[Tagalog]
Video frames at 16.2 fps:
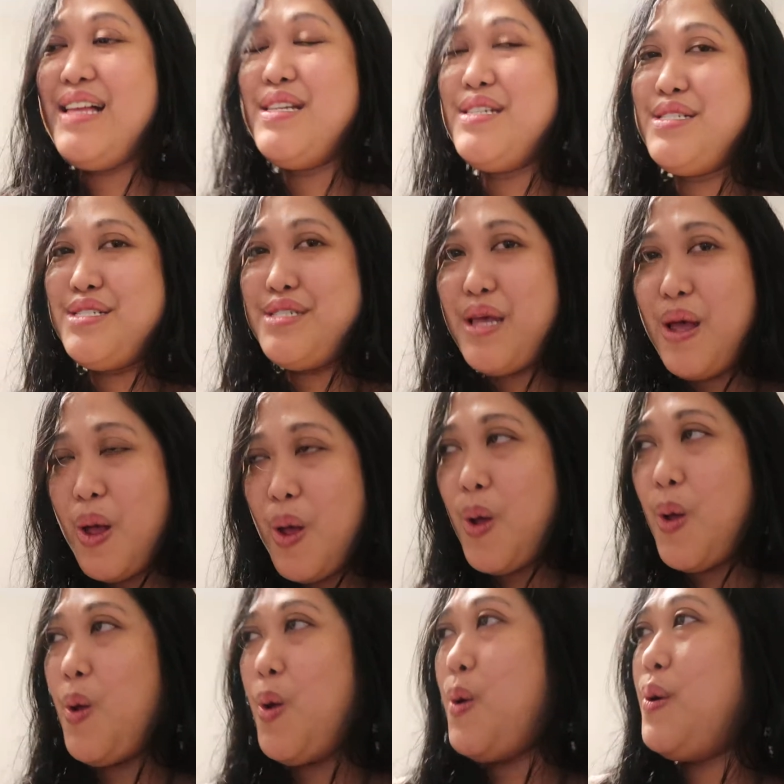
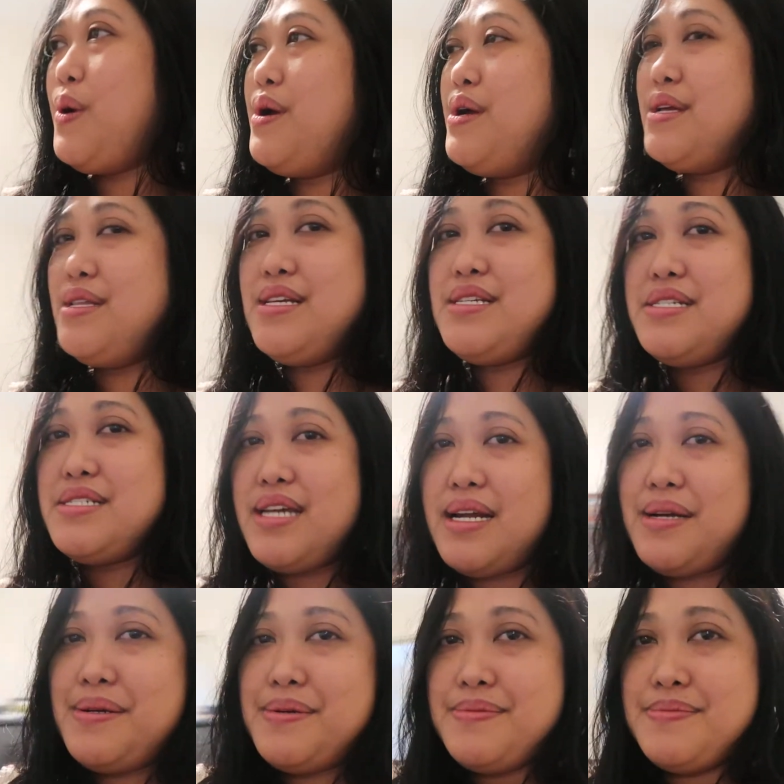So, this is
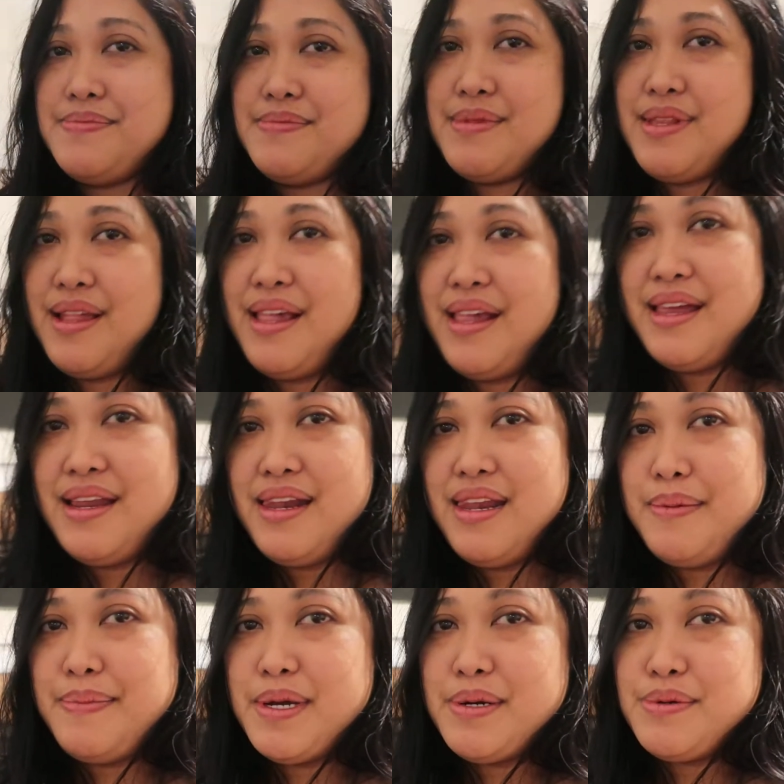our
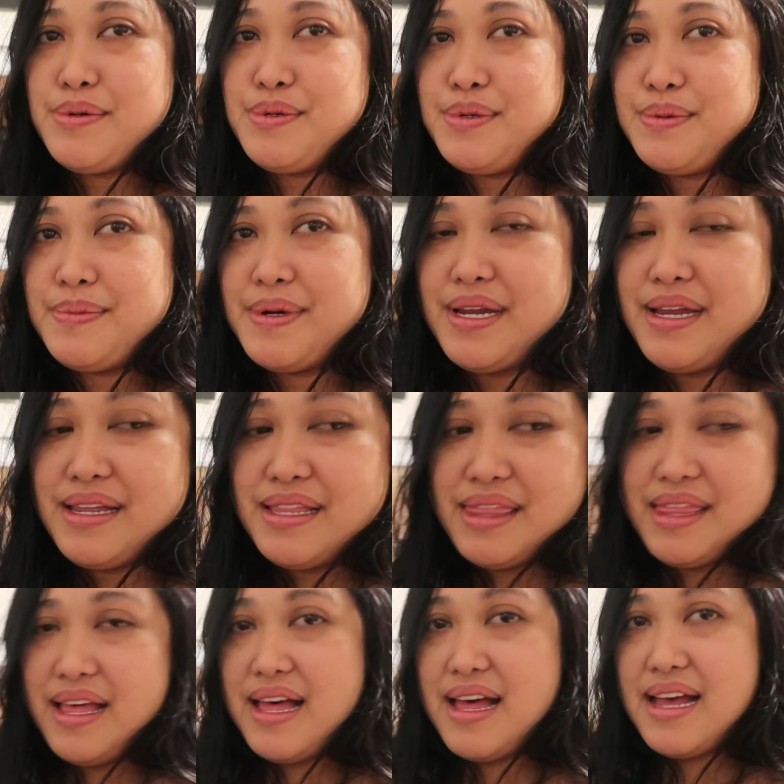living room.
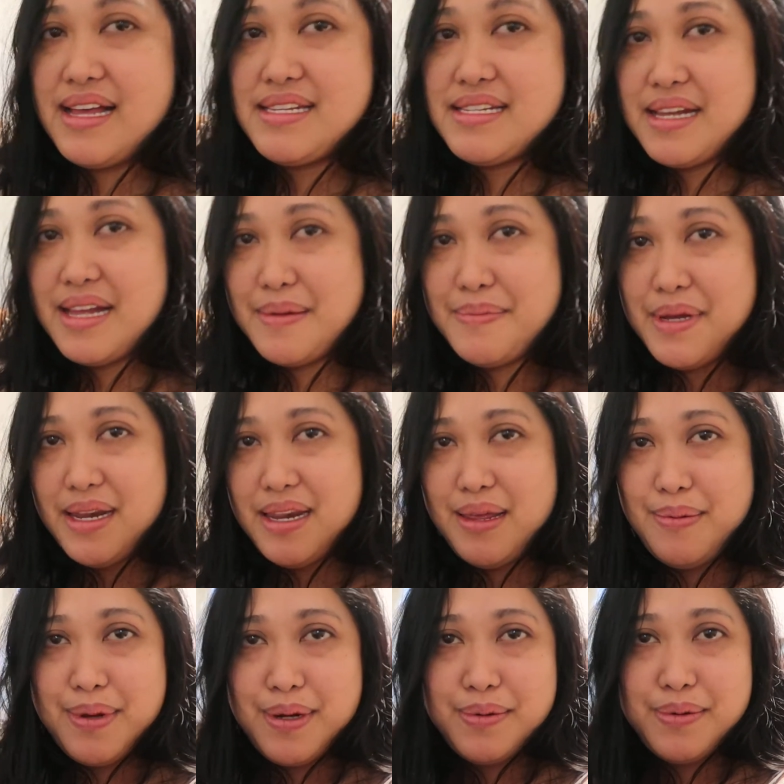Ayan guys, ang aming
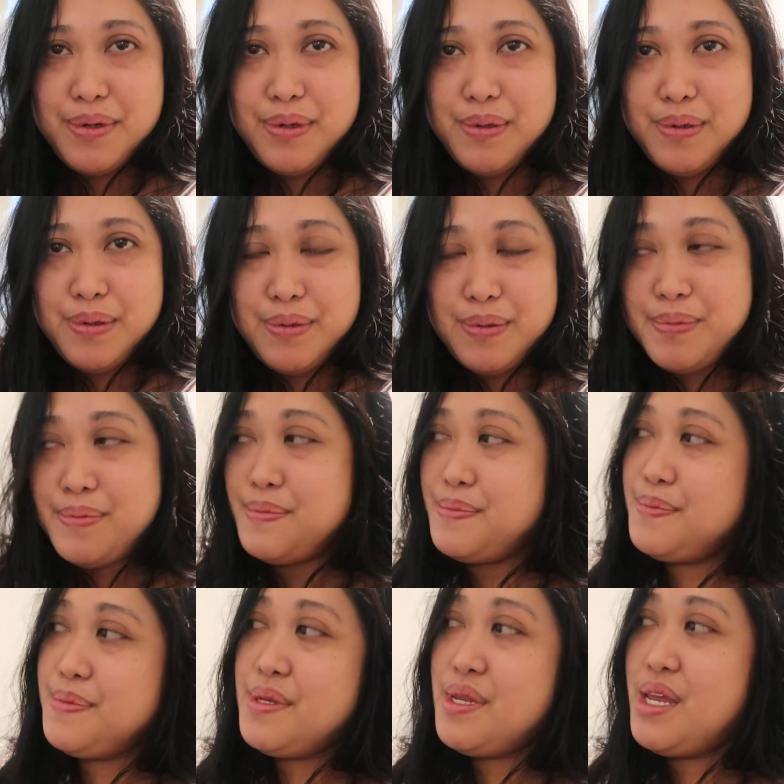living room.